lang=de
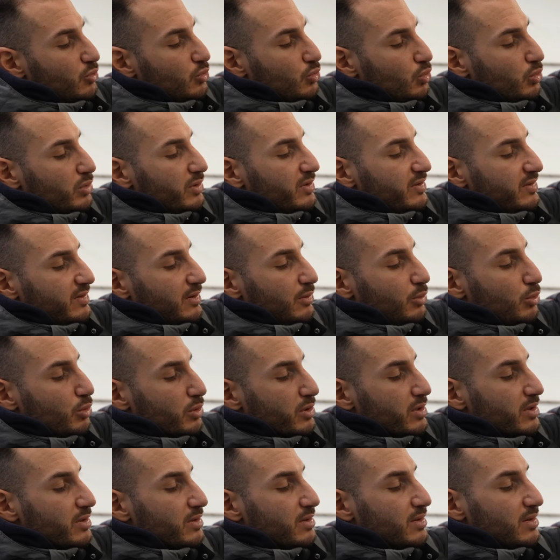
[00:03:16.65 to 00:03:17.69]
durch
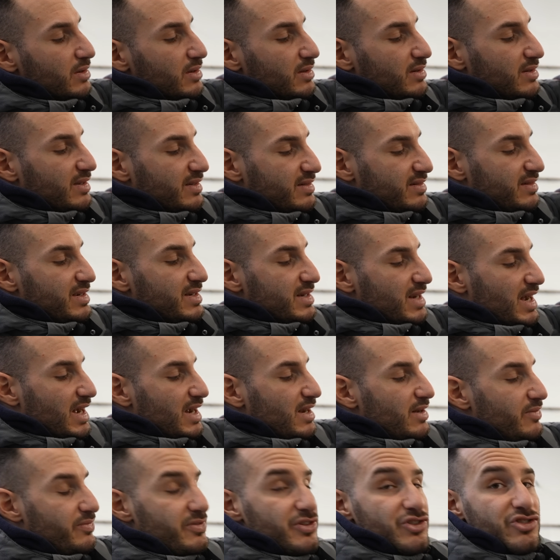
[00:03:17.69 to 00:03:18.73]
Lücken das
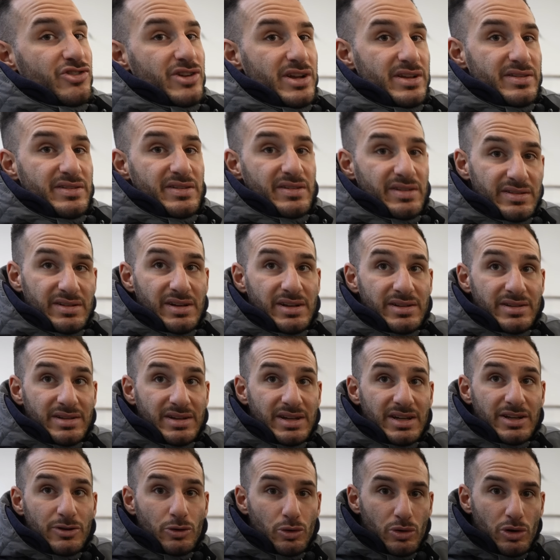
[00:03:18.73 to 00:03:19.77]
Signal, wie schnell sich das Rad
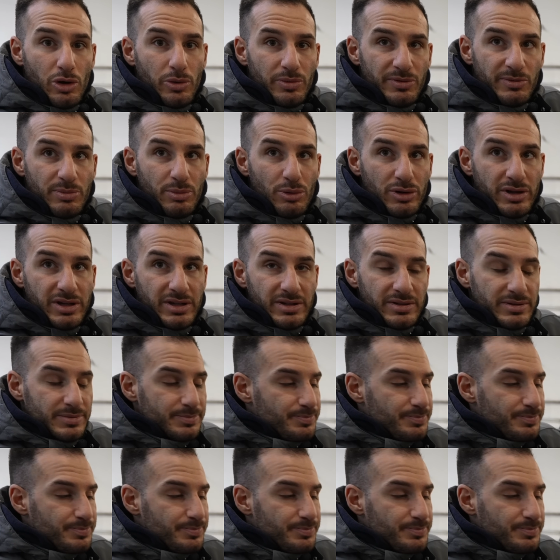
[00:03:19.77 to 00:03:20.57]
dreht oder ob es blockiert.